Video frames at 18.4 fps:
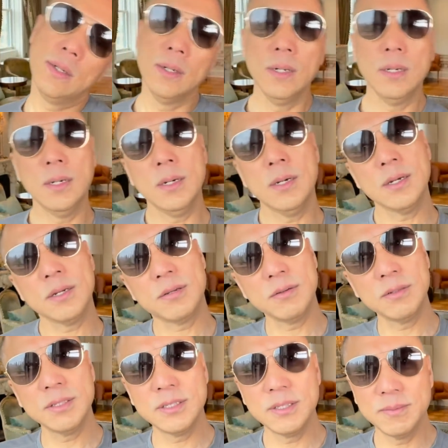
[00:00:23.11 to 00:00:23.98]
啊，
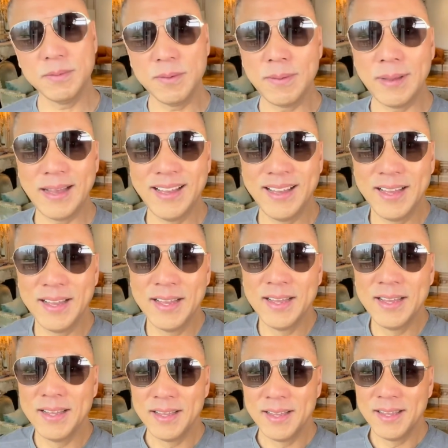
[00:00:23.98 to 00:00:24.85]
兄弟姐妹们，
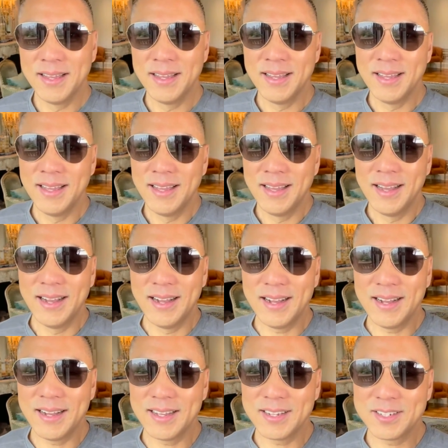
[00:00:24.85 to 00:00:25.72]

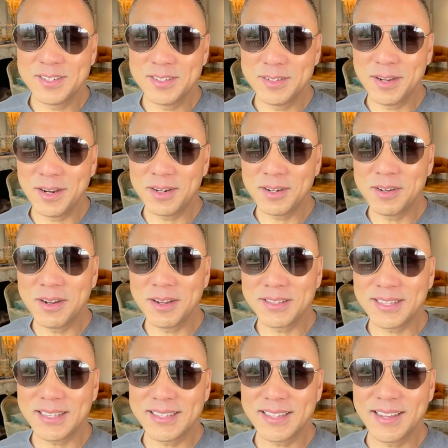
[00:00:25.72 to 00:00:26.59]
啊，四月二十六
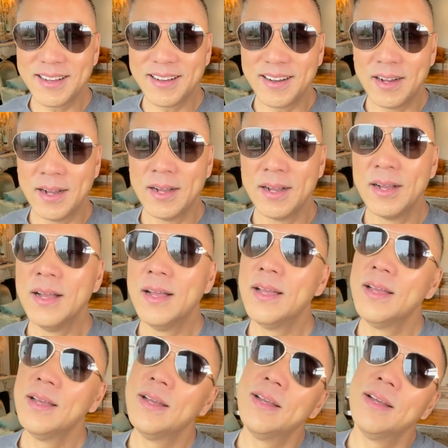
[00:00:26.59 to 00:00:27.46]
号大家好，
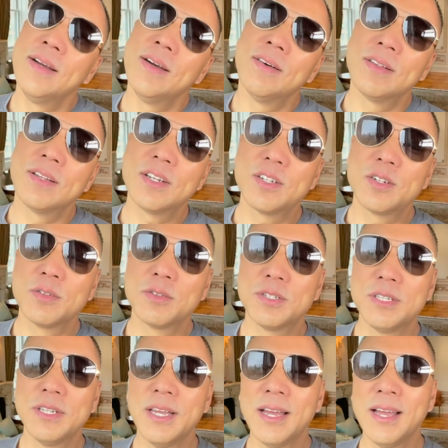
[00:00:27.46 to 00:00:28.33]
我的手
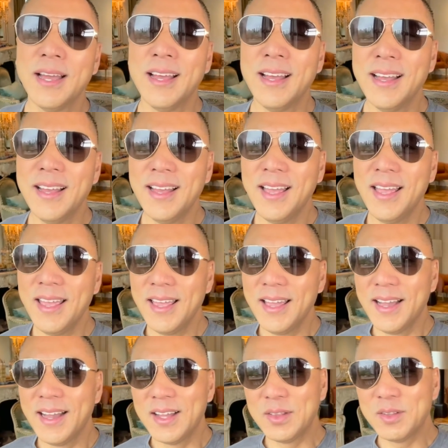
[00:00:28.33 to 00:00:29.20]
机，
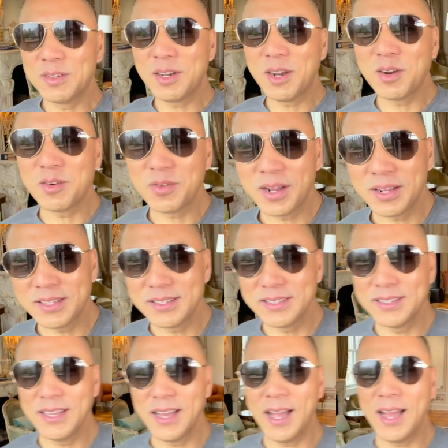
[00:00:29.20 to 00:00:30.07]
很多战友发
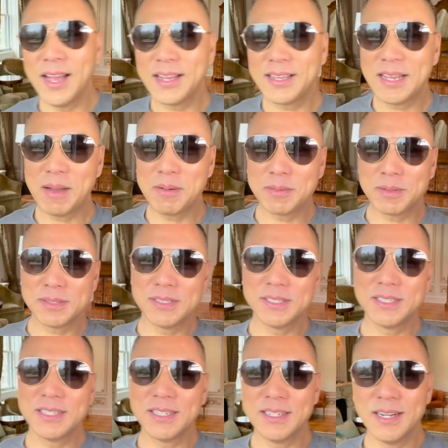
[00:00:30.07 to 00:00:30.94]
信息，哎，看不到
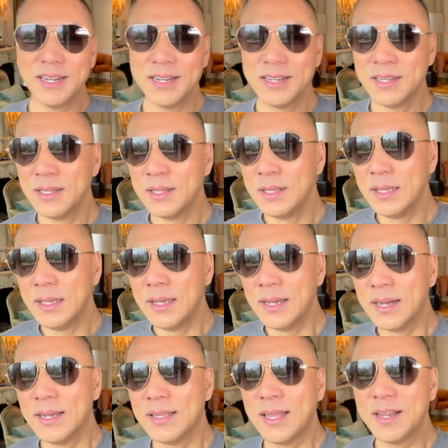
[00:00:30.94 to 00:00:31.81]
七哥
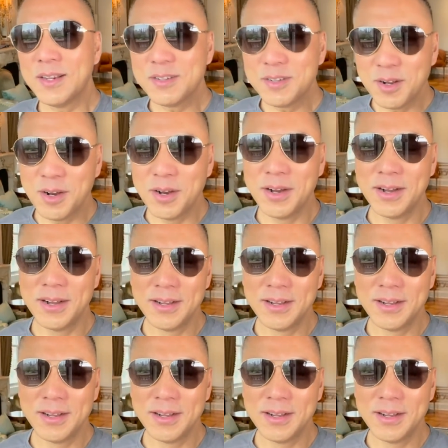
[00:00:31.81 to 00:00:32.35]
很难受，